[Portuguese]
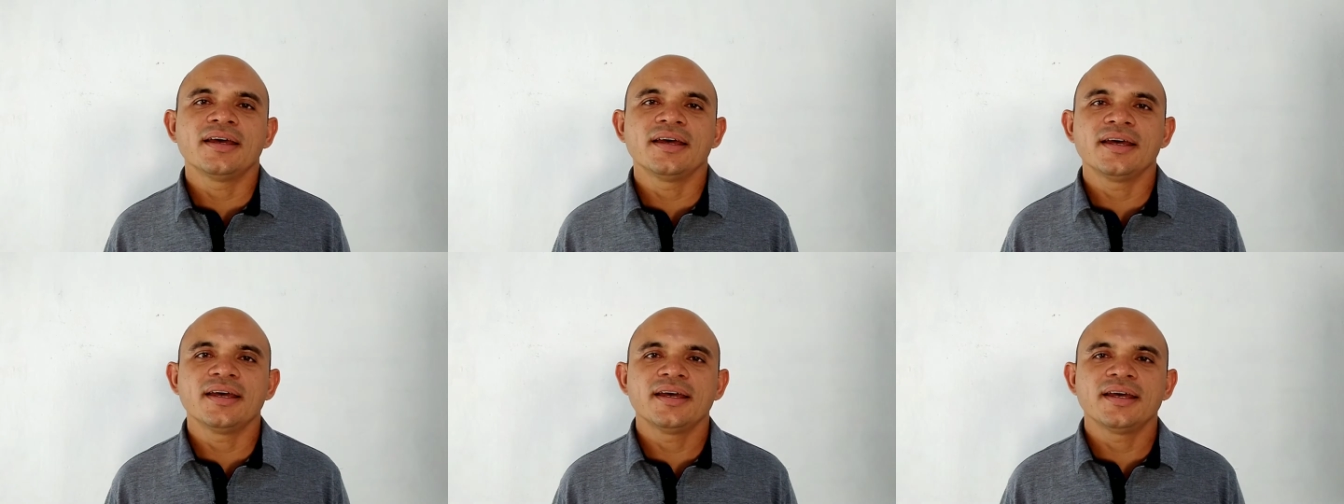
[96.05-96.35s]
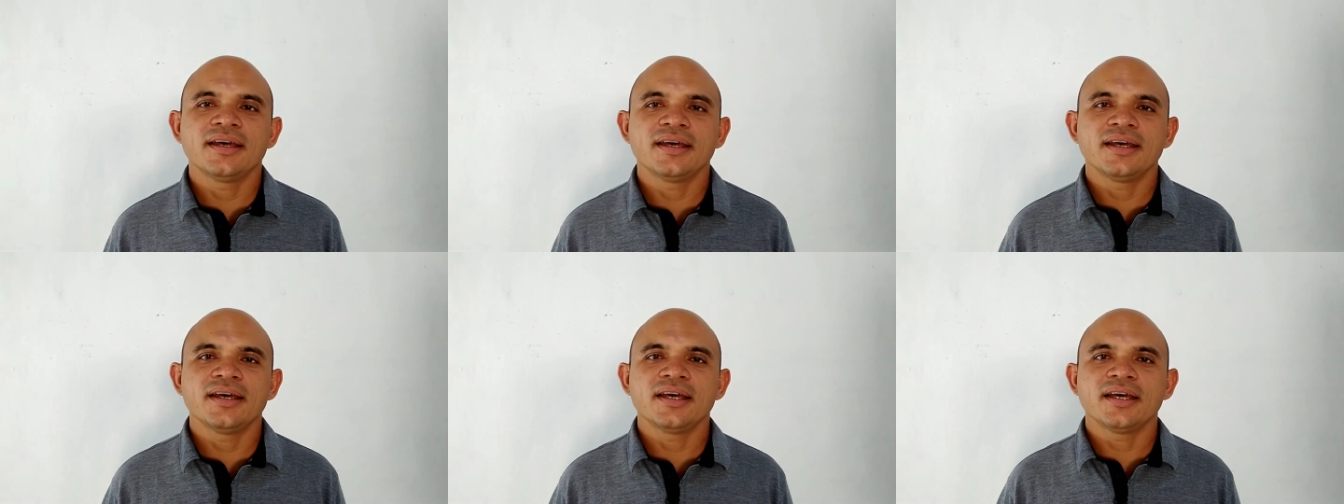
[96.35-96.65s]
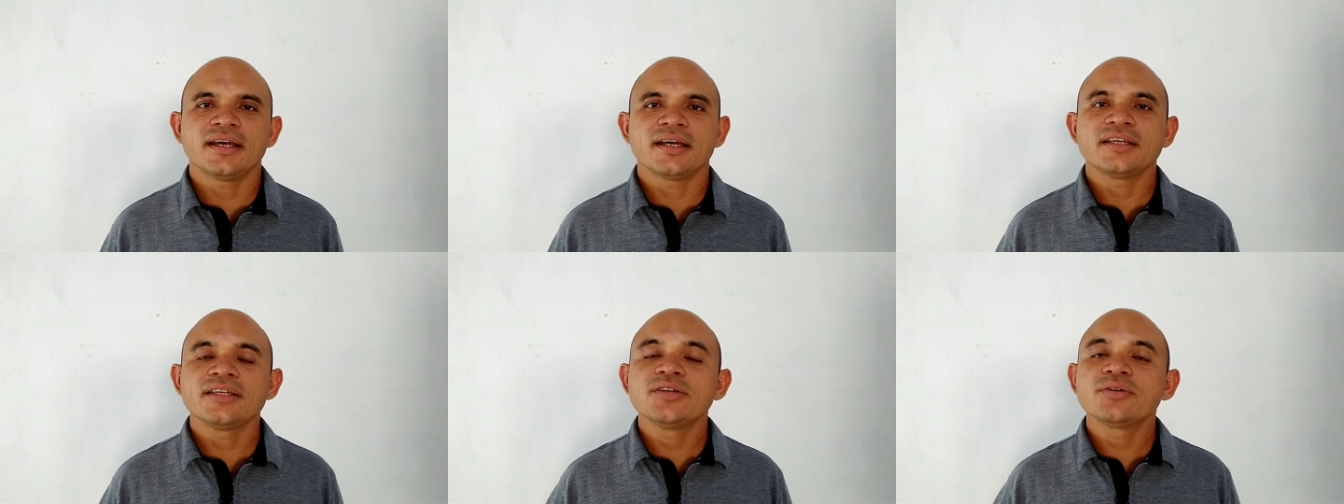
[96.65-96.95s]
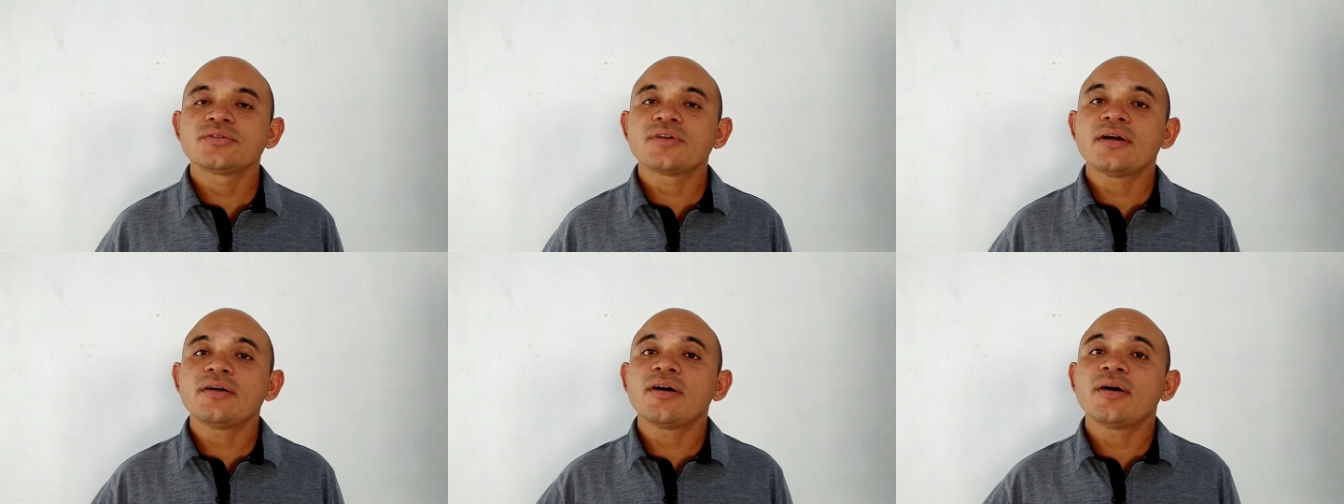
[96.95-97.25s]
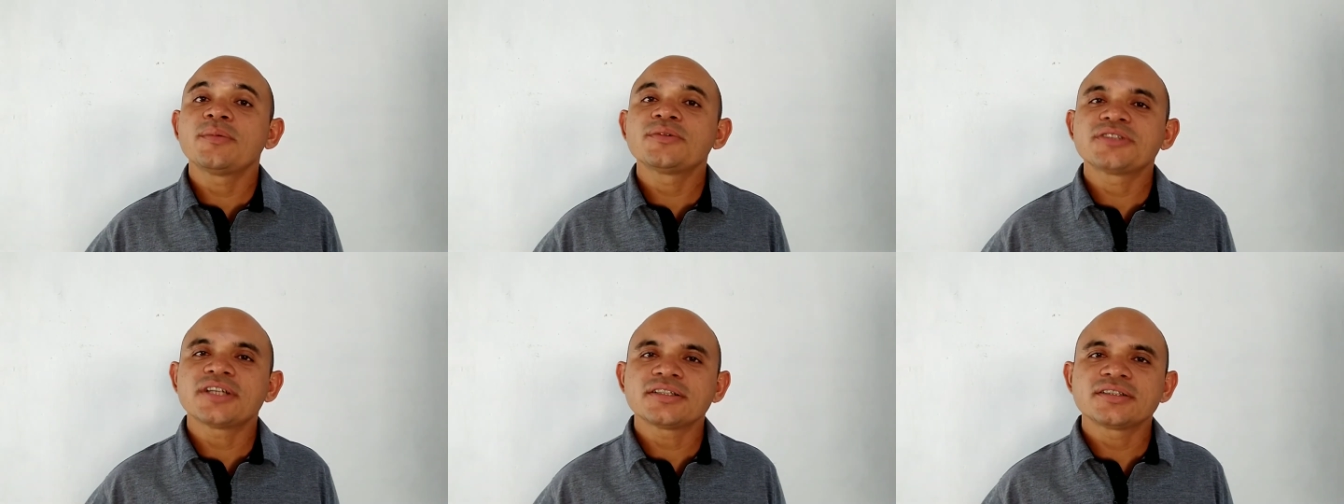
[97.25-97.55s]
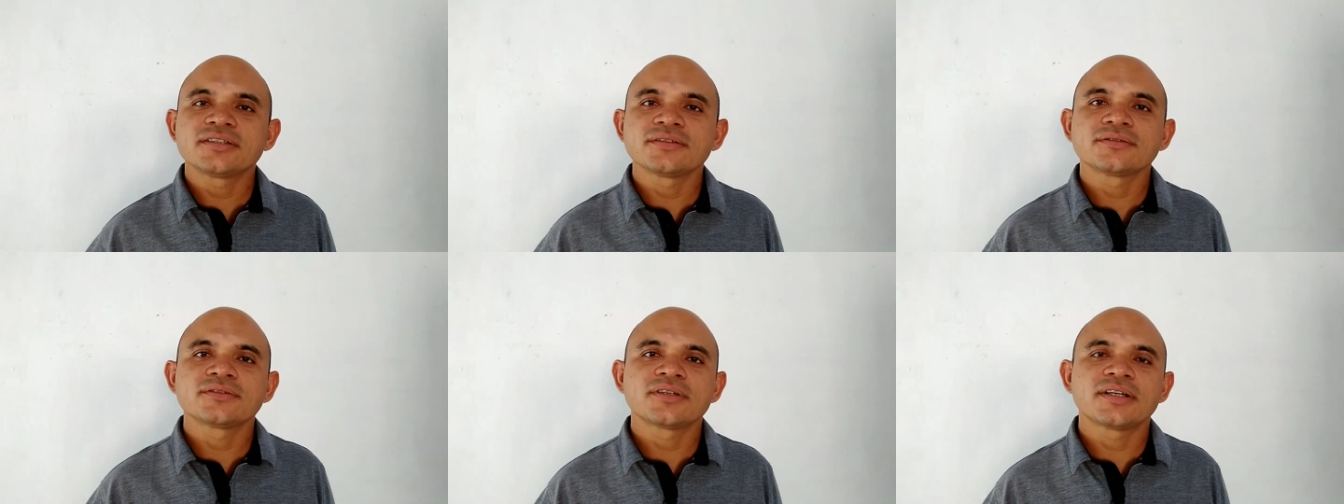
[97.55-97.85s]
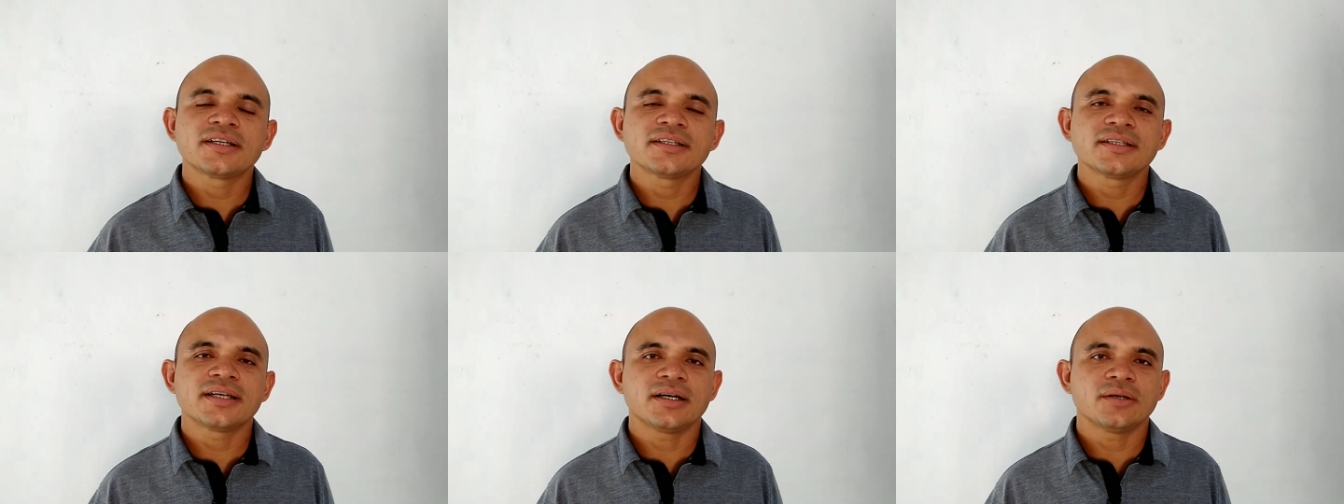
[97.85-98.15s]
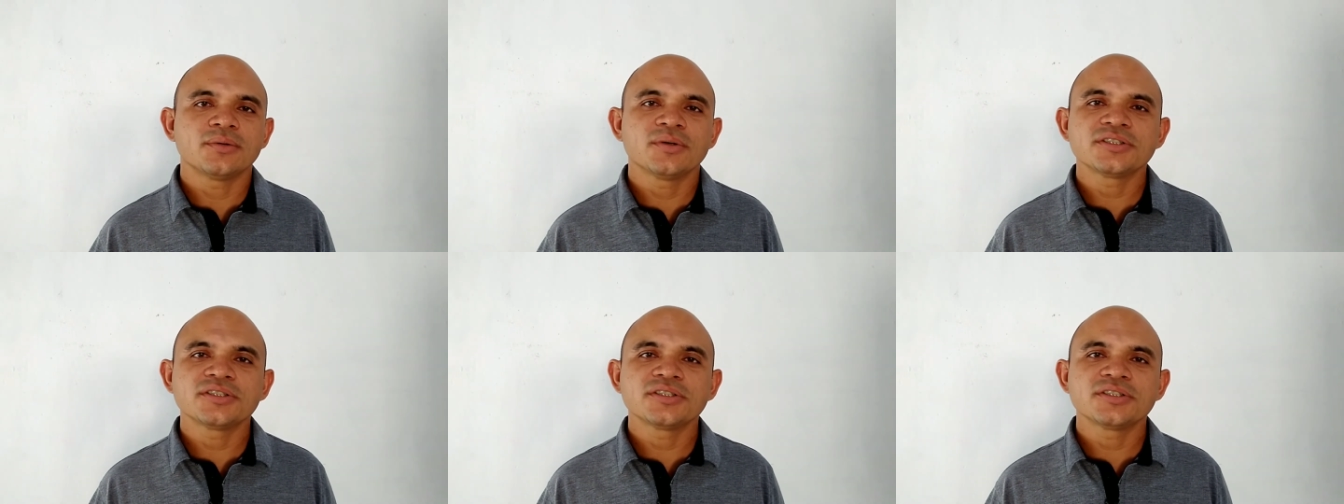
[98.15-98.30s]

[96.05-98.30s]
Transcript: É, e qual é o objetivo do canal?